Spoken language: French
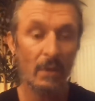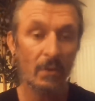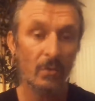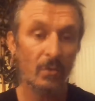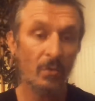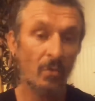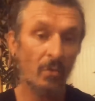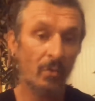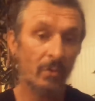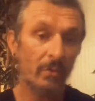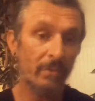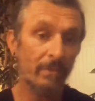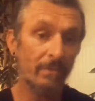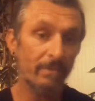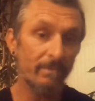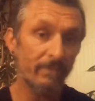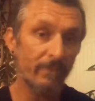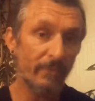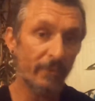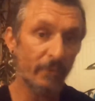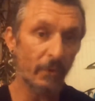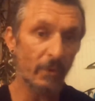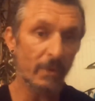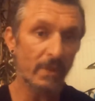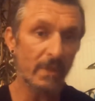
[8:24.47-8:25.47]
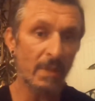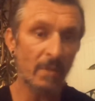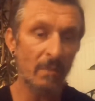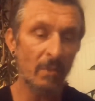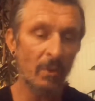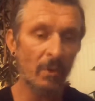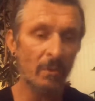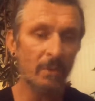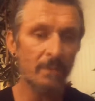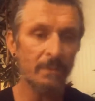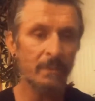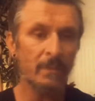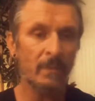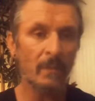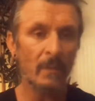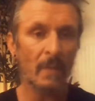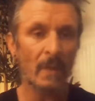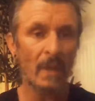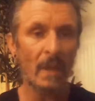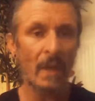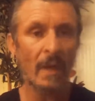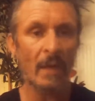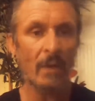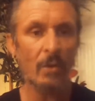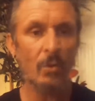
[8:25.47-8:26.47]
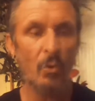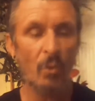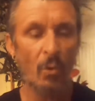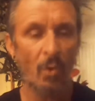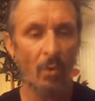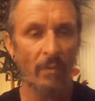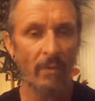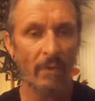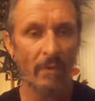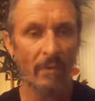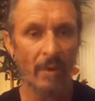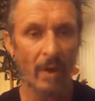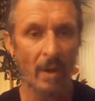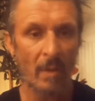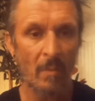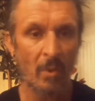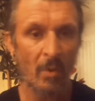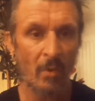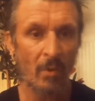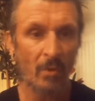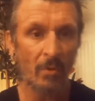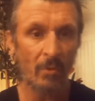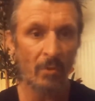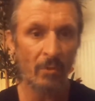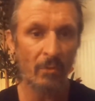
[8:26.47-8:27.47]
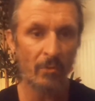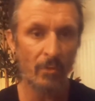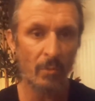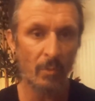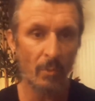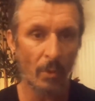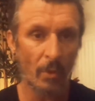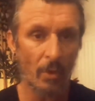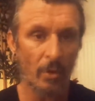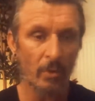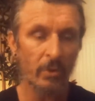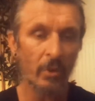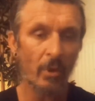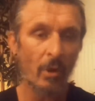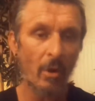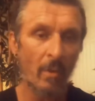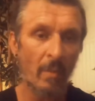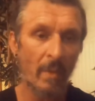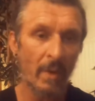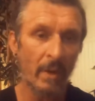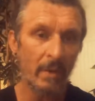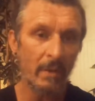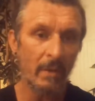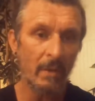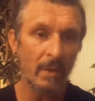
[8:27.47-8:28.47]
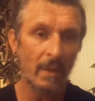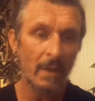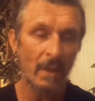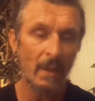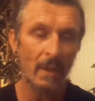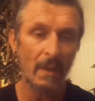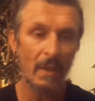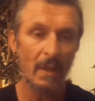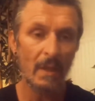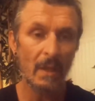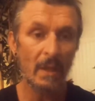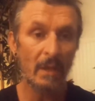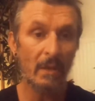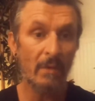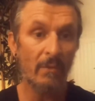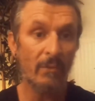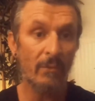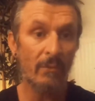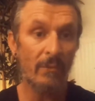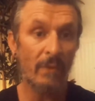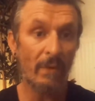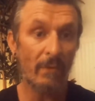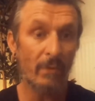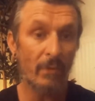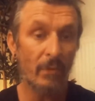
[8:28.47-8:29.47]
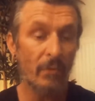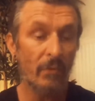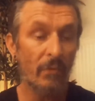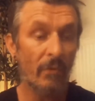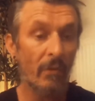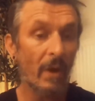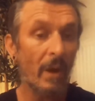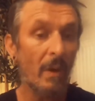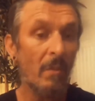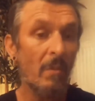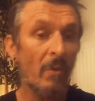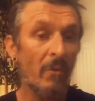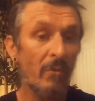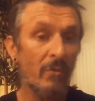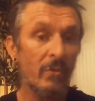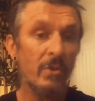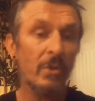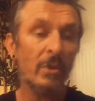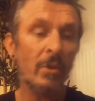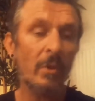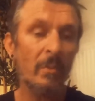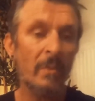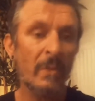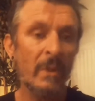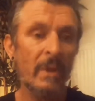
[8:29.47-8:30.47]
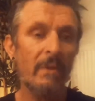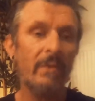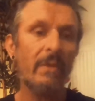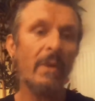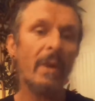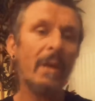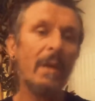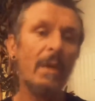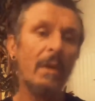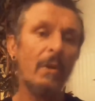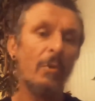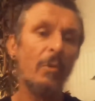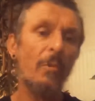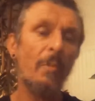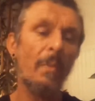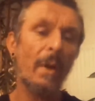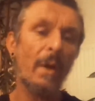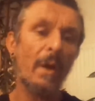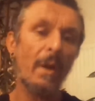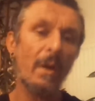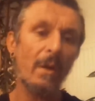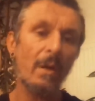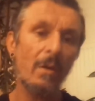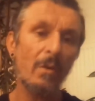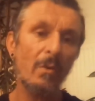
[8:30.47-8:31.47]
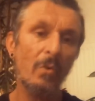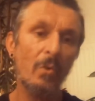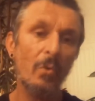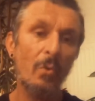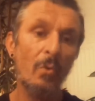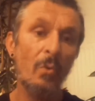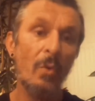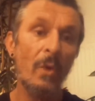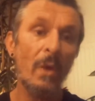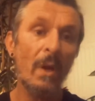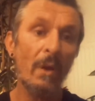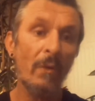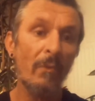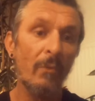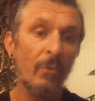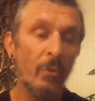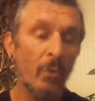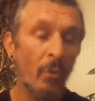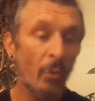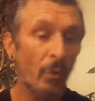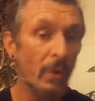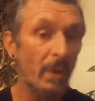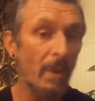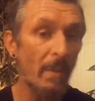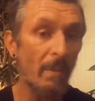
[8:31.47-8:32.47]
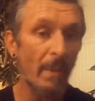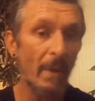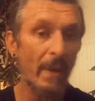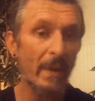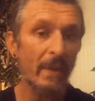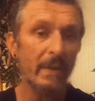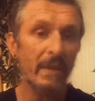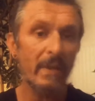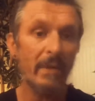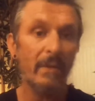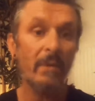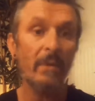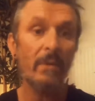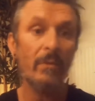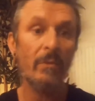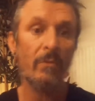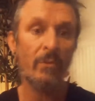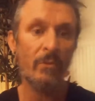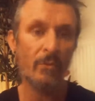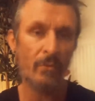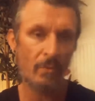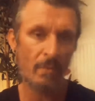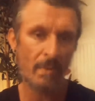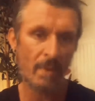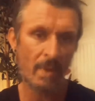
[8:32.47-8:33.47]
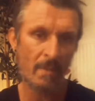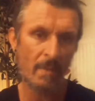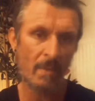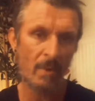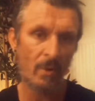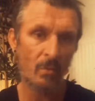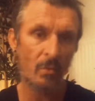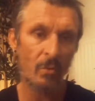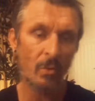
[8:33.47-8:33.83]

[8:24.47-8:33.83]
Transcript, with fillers: Donc forcément, un cours va vraiment vous prendre en main et va vous vraiment vous emmener vers quelque part où là vous n'auriez pas été vous-même.